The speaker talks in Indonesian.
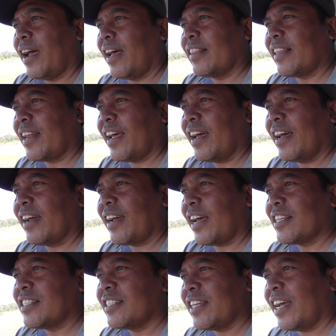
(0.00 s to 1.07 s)
antara
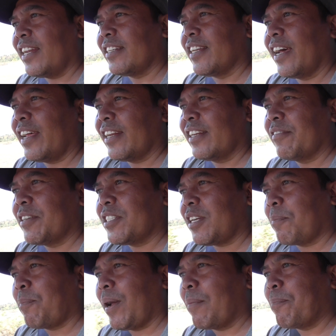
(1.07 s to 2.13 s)
kasihan dan
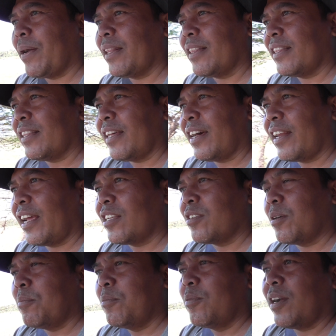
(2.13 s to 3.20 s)
wis kepepet arah
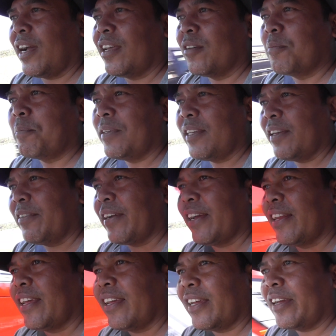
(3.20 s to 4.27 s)
iso munggah ya piye
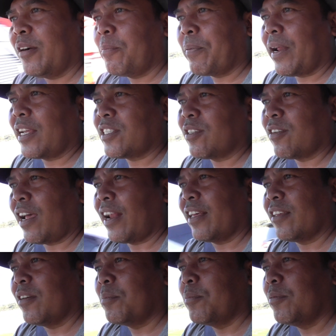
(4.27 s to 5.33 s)
kene
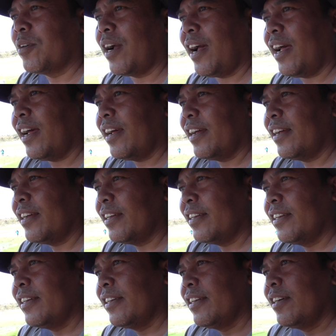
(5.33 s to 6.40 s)
operasionale ya munggah
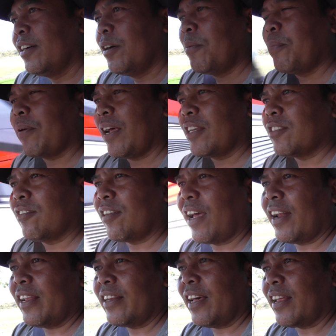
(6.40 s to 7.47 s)

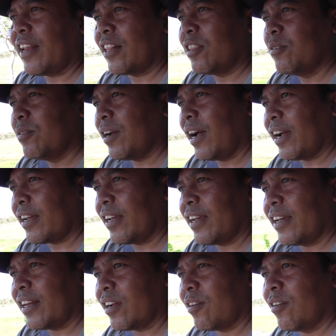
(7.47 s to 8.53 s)
operasionalnya nek ora diunggahke
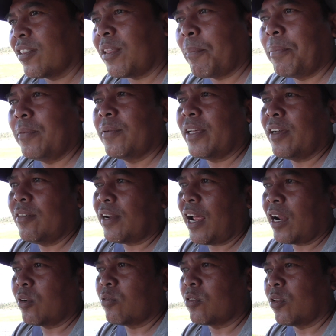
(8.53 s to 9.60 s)
rega tebune
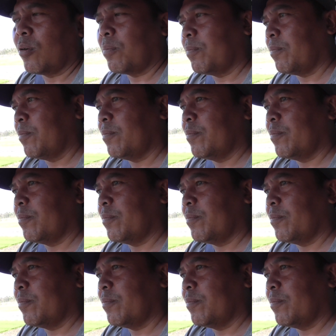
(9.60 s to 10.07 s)
orang nutup